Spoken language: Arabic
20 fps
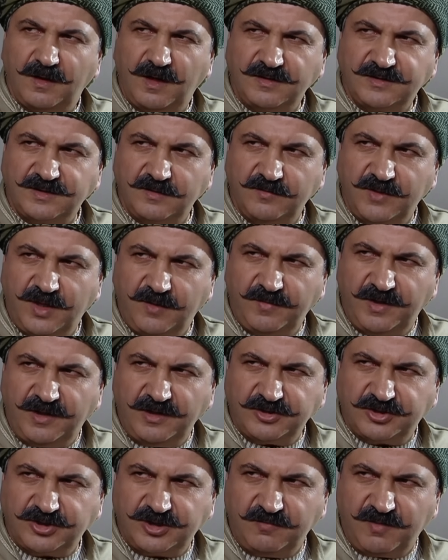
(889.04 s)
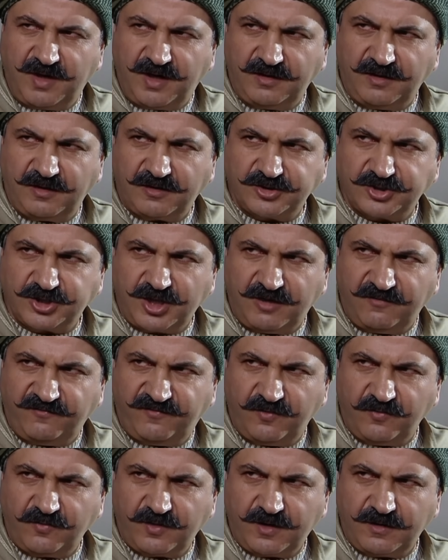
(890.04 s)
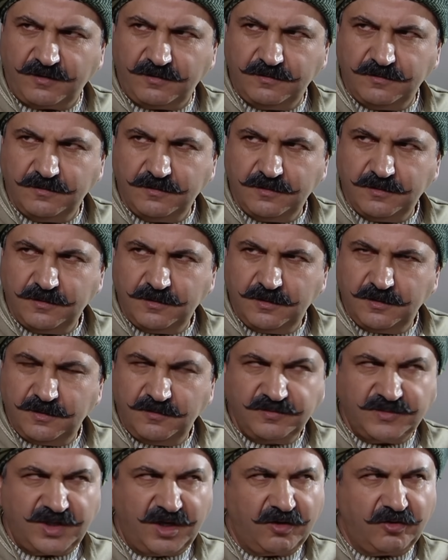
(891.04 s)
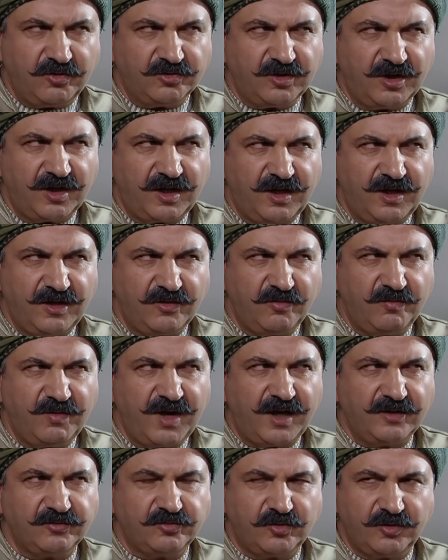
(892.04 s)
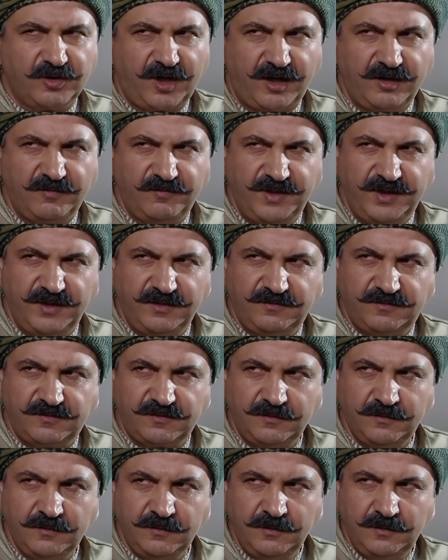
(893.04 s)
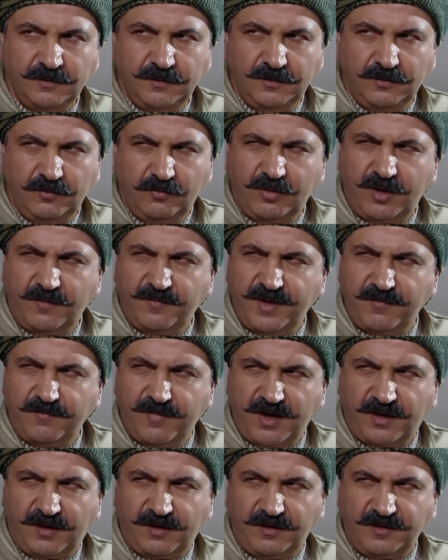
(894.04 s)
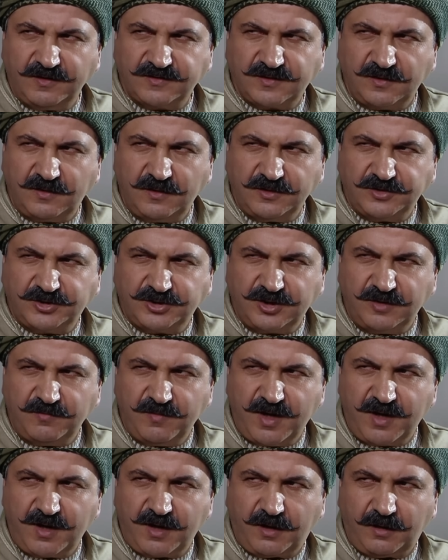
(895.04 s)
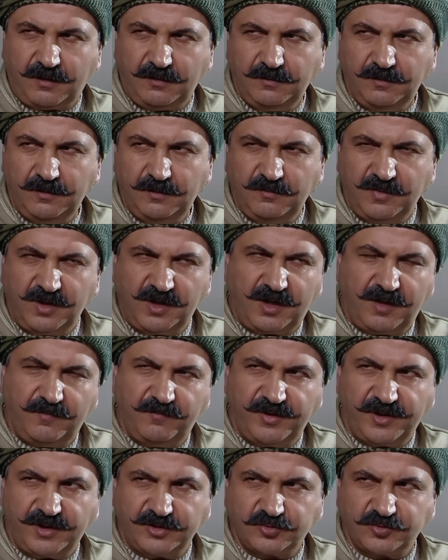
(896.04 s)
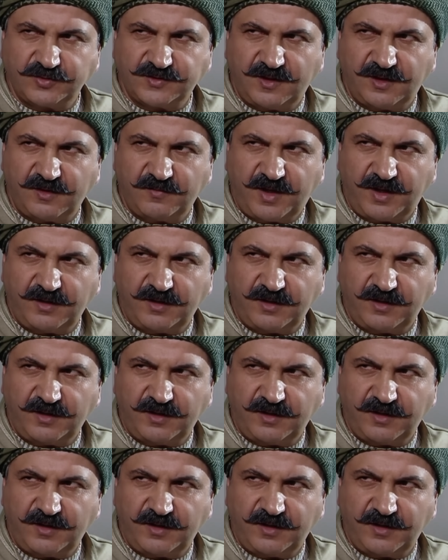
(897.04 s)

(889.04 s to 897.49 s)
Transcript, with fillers: لازم نعمل اجتماع للرجال فورا تاخد الخانم لعندكن على البيت ولبين ما نخلص الاجتماع ما نخبرها شو صار